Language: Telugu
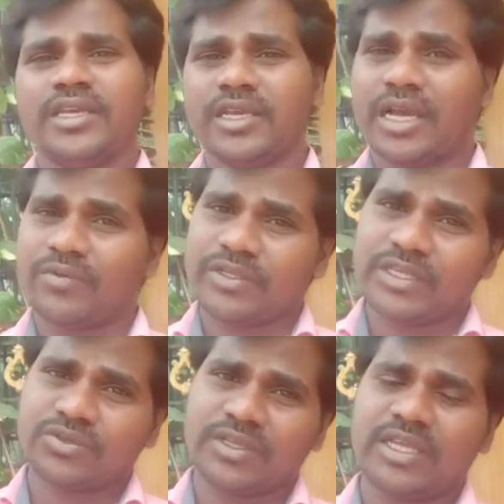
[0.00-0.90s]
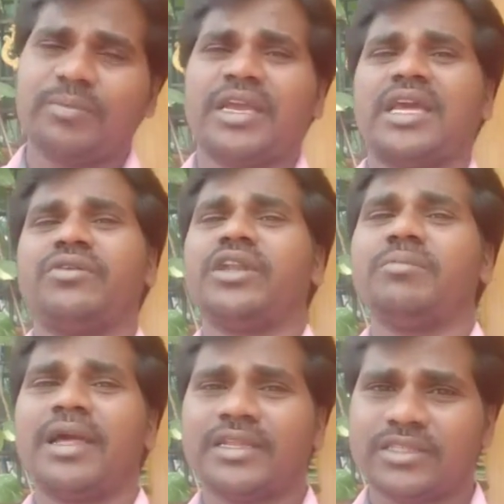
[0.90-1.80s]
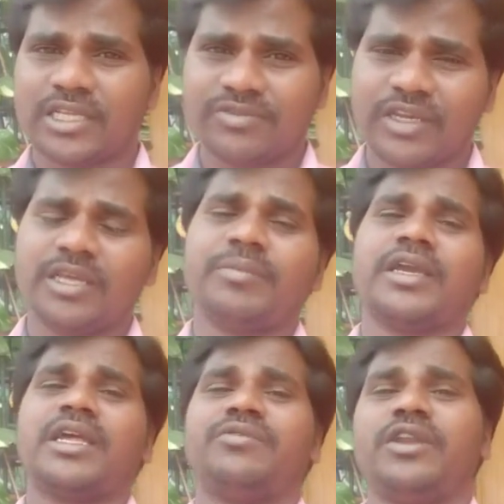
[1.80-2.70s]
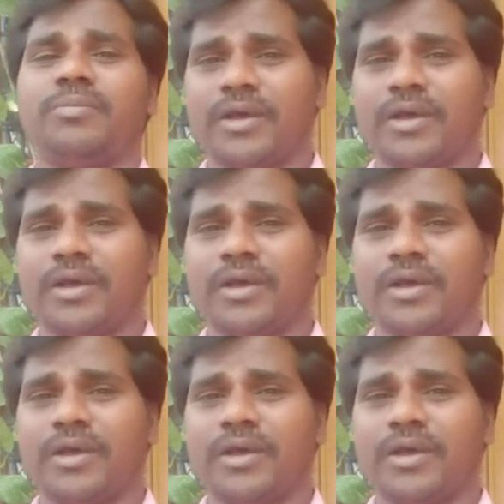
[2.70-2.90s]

ఈ కన్వర్ట్ చేసుకున్న ఈఎంఐ e కానివ్వండి బ్యాలెన్స్ ట్రాన్స్ఫర్ అయిన ఈఎంఐ e కానివ్వండి